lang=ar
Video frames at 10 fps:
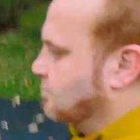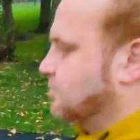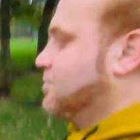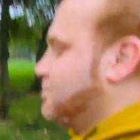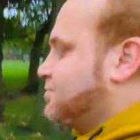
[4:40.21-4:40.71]

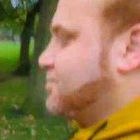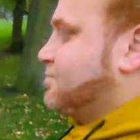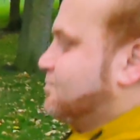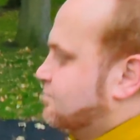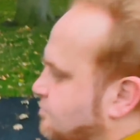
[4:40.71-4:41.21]
من
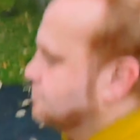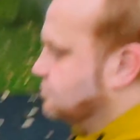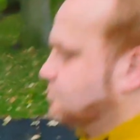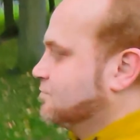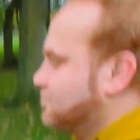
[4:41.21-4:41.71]
الاكل يا
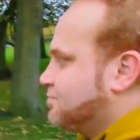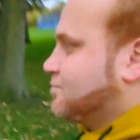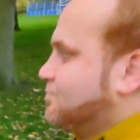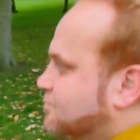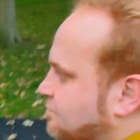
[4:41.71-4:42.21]
انس من
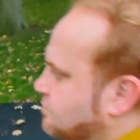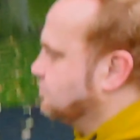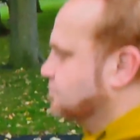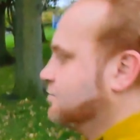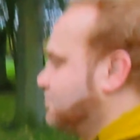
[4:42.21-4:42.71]
الاكل آه.
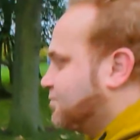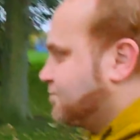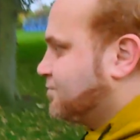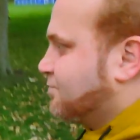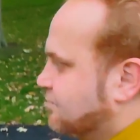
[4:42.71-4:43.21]
والتخم
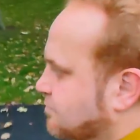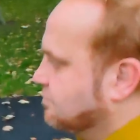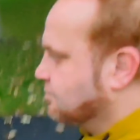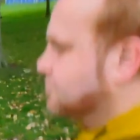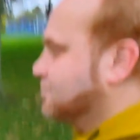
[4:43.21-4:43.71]

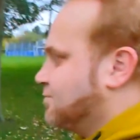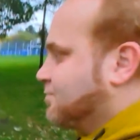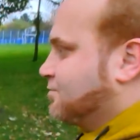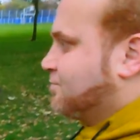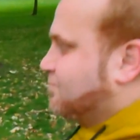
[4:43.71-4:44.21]
خس يا انس
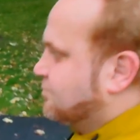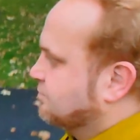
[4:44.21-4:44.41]
خس